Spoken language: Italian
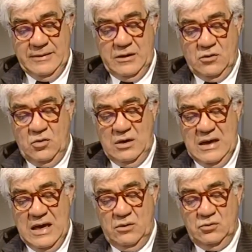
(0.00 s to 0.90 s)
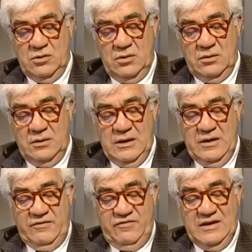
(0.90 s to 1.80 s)
il collaudo
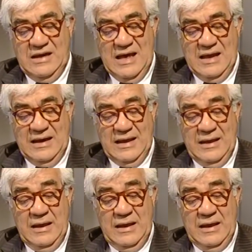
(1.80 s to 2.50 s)
finale.